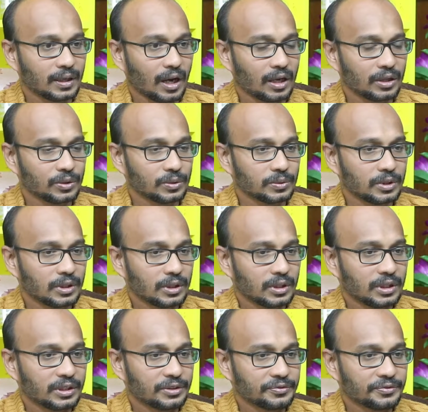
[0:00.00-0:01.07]
రాదు
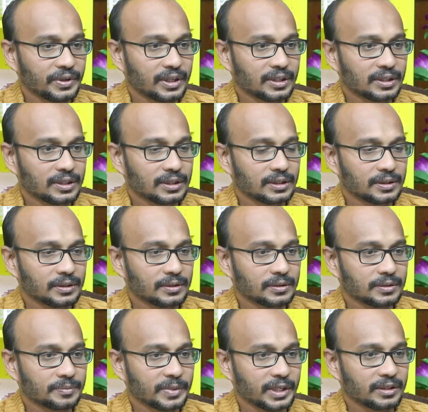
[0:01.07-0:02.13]
ఇన్ఫ్యాక్ట్
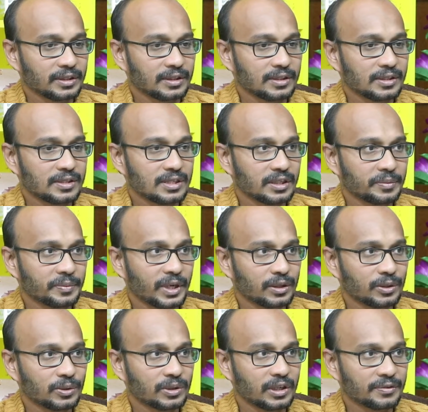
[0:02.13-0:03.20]
ప్రతి
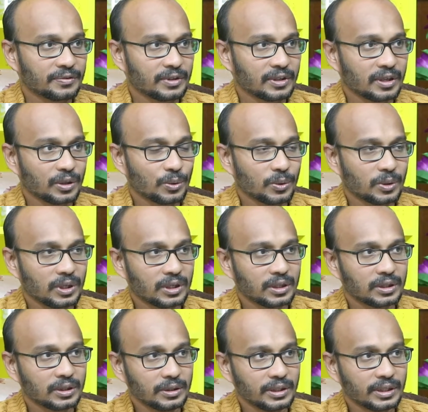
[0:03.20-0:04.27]
సినిమాటోగ్రాఫర్కి కూడా
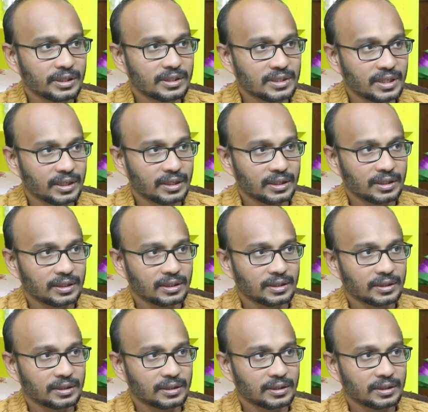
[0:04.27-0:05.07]
ఇన్సైడ్